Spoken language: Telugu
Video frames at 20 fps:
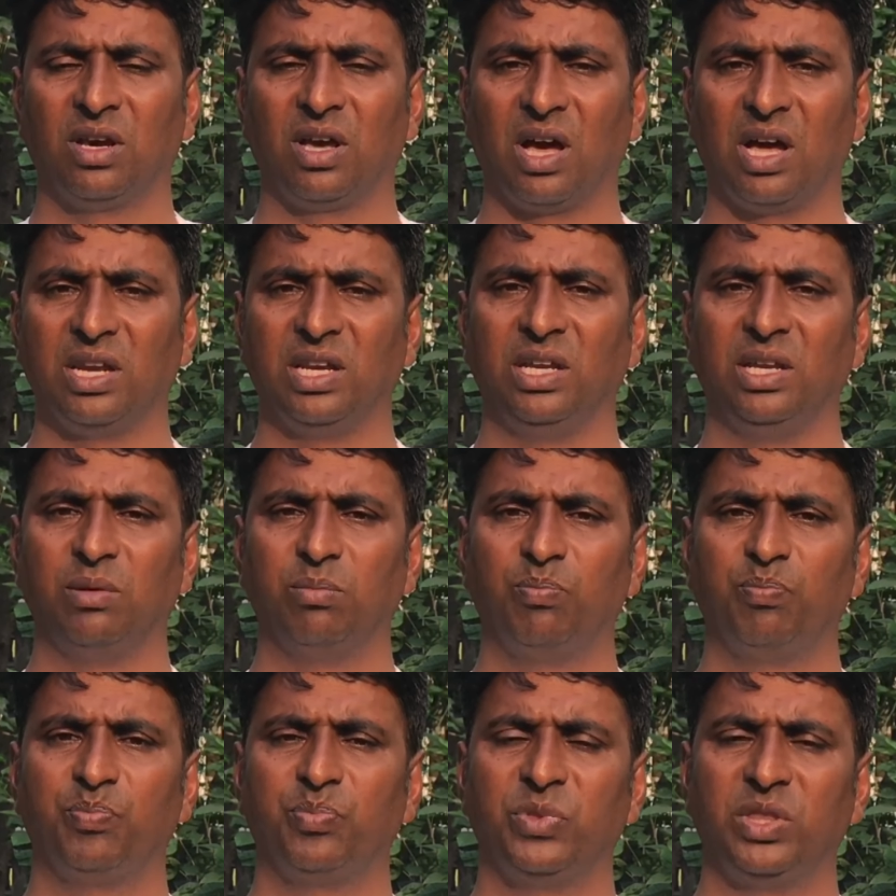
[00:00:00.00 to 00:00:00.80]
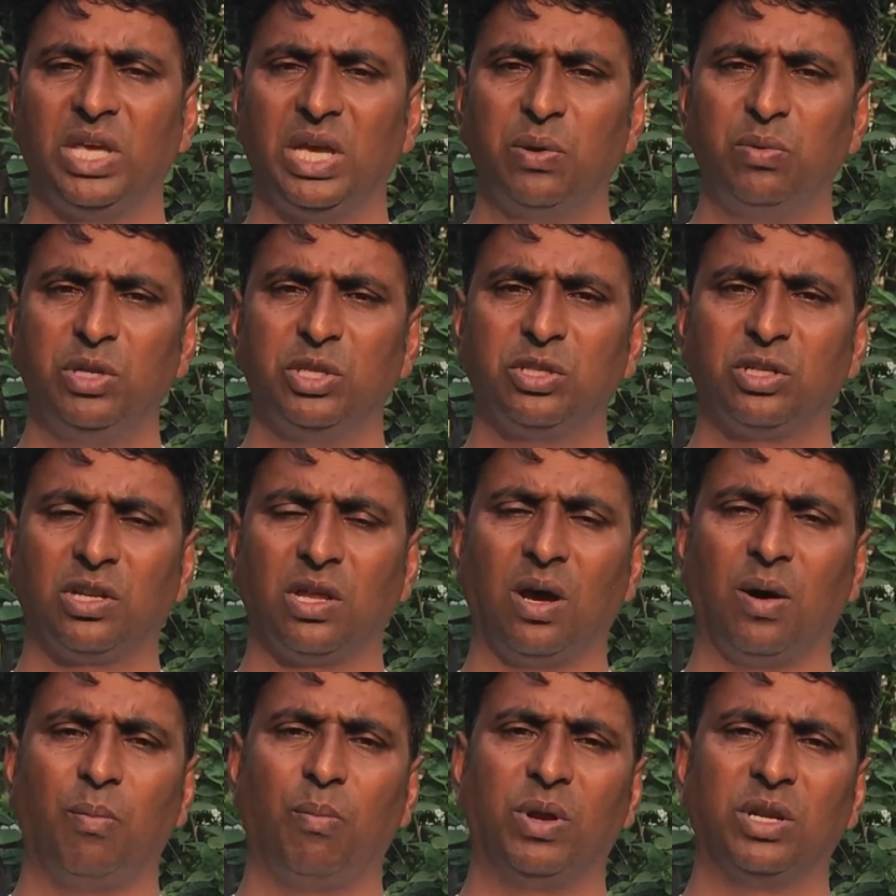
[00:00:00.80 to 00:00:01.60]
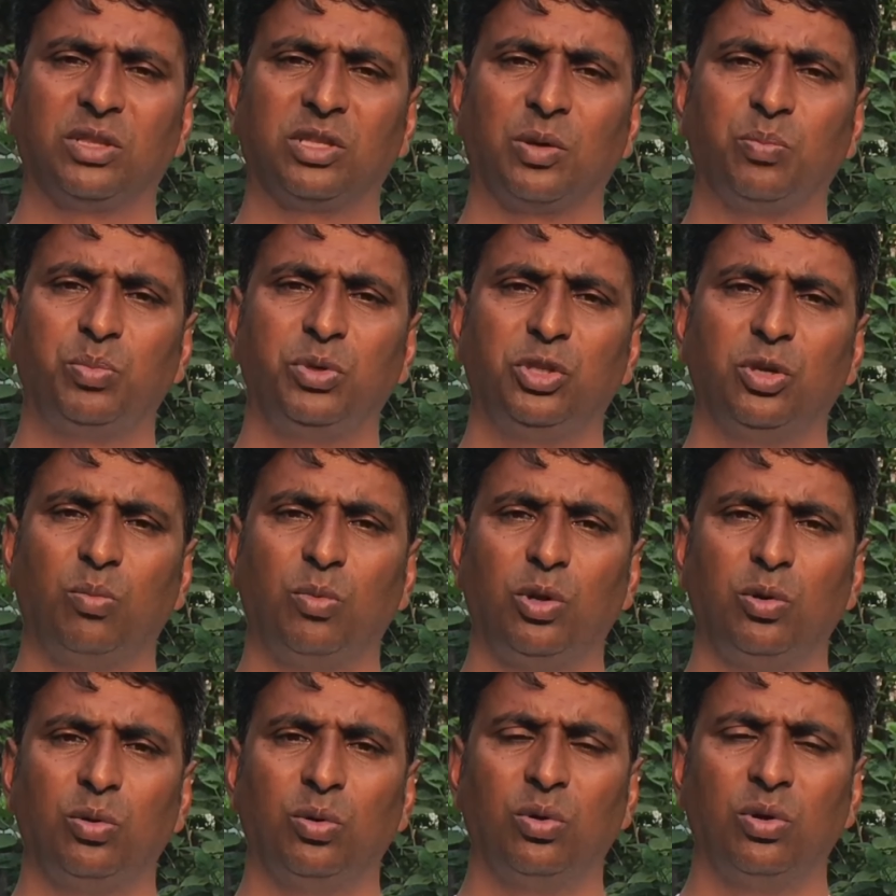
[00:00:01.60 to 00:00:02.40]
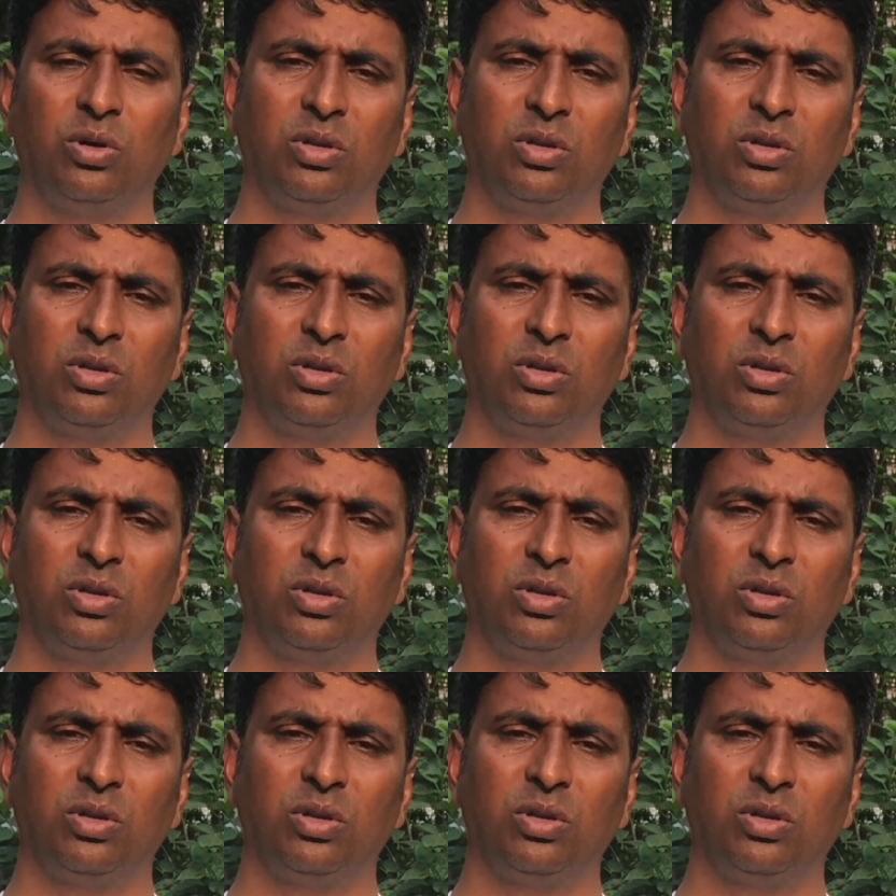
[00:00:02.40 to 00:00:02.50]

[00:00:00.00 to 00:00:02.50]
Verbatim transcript: కానీ దేవుని ఎదుట మన తప్పిదమ్ములు